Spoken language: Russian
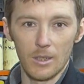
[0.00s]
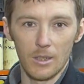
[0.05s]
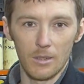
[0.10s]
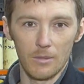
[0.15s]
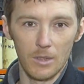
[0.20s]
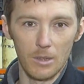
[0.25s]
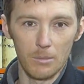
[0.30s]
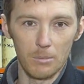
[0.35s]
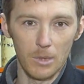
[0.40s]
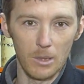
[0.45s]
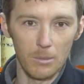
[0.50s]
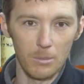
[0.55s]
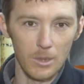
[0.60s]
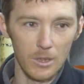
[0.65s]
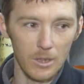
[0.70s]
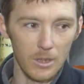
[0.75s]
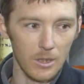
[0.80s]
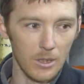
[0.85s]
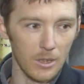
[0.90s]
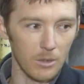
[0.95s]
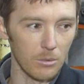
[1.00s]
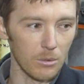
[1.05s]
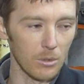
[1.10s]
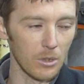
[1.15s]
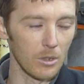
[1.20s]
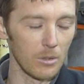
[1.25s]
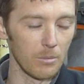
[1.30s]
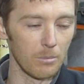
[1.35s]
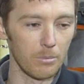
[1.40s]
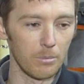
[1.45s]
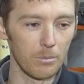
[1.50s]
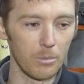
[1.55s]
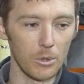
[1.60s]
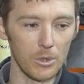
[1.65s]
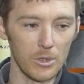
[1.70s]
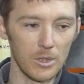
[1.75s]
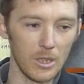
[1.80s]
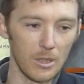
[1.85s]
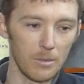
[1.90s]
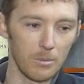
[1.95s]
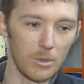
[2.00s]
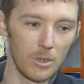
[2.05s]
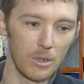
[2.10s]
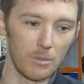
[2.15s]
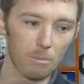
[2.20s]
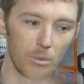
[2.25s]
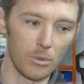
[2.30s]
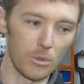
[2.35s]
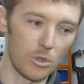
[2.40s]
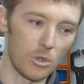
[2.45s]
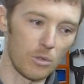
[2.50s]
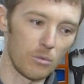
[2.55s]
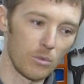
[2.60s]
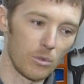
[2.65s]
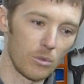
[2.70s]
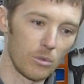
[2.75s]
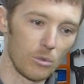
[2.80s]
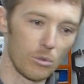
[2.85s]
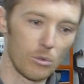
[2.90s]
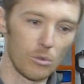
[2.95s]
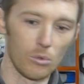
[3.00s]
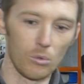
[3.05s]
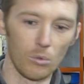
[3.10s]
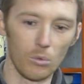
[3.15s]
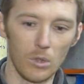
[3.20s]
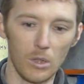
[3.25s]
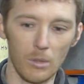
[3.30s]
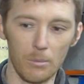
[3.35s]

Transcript: говнопаблики, которые постят, перепощивают друг с друга,